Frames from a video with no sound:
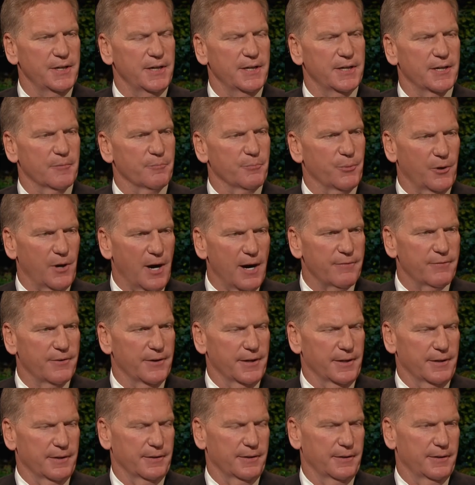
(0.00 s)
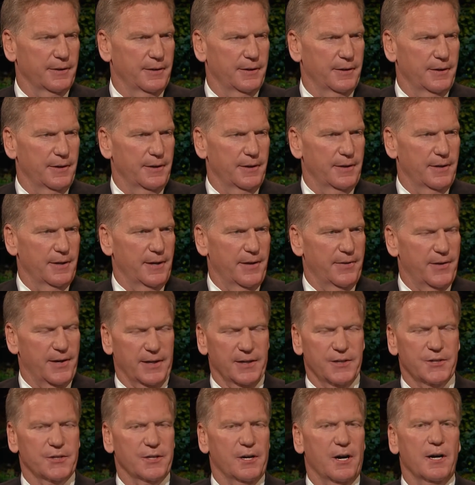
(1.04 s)
接着便会知道约瑟·斯密的
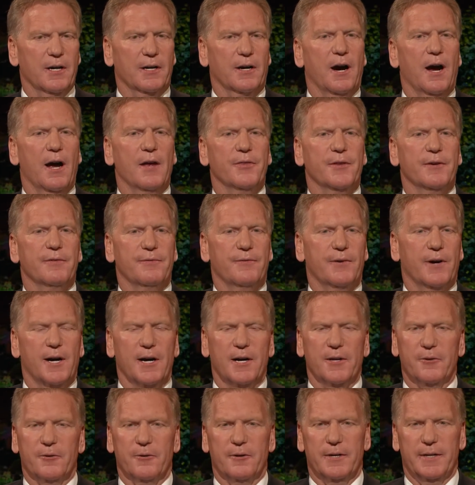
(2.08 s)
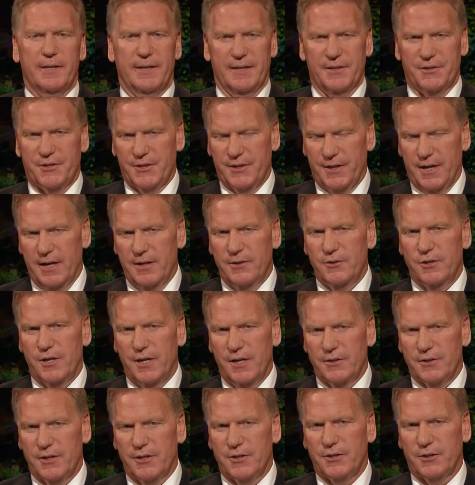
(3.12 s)
确是先知，他确曾看
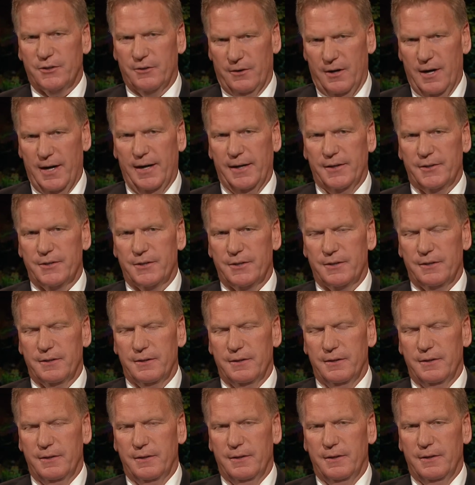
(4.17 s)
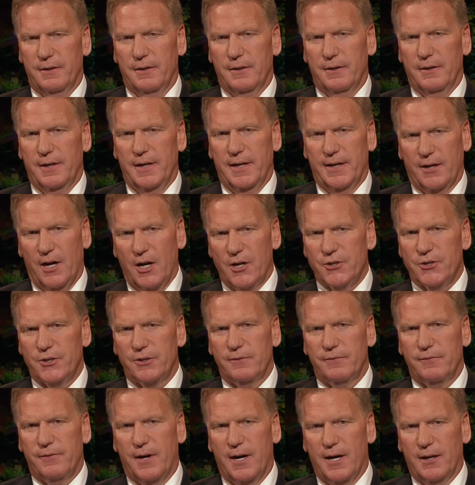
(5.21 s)
见永恒的父神和他的儿子耶稣基
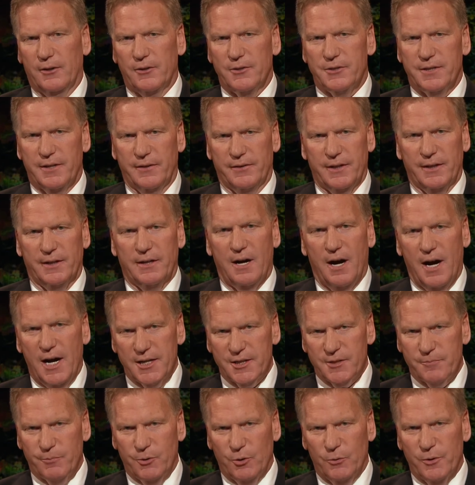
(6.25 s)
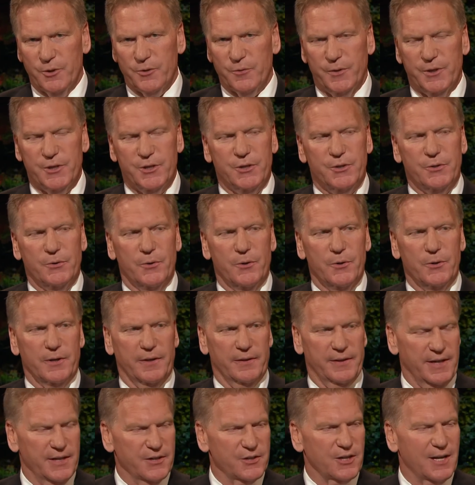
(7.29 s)
督，也会知道福音已
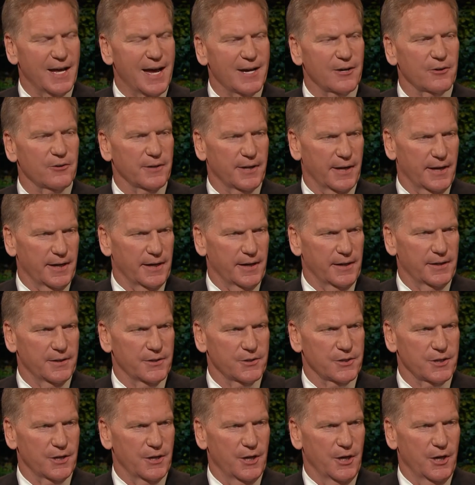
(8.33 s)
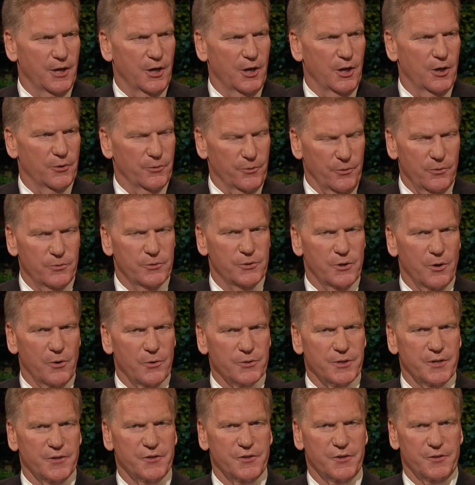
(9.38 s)
经在这后期时代经由约瑟·斯
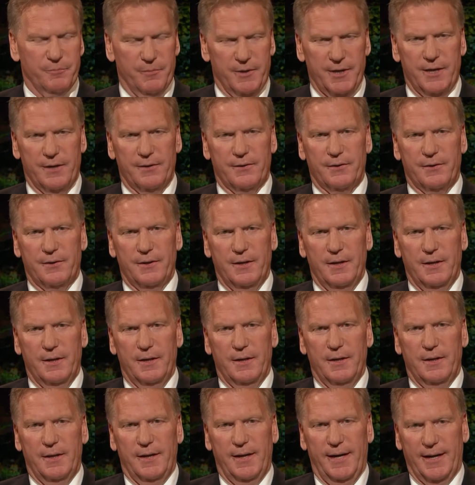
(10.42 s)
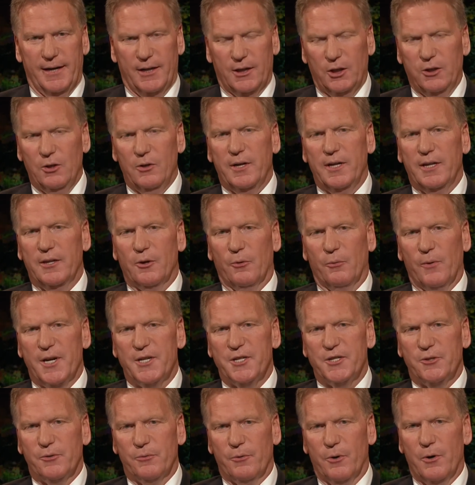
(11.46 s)
密复兴了，
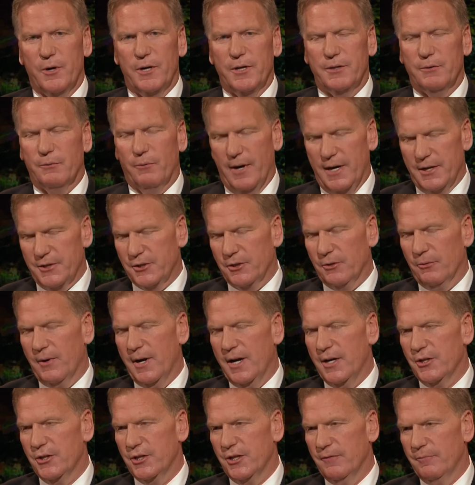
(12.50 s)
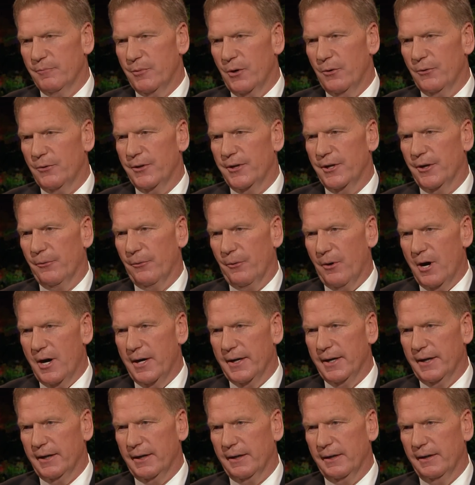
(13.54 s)
包括亚伦圣旨和麦基
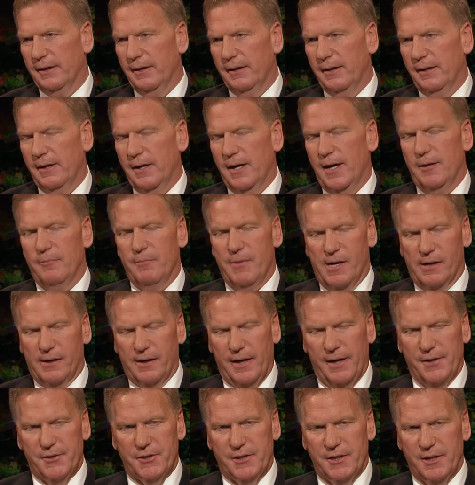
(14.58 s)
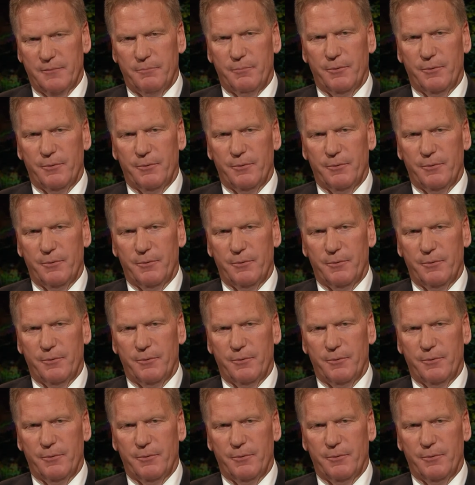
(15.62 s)
奇的圣旨的复兴。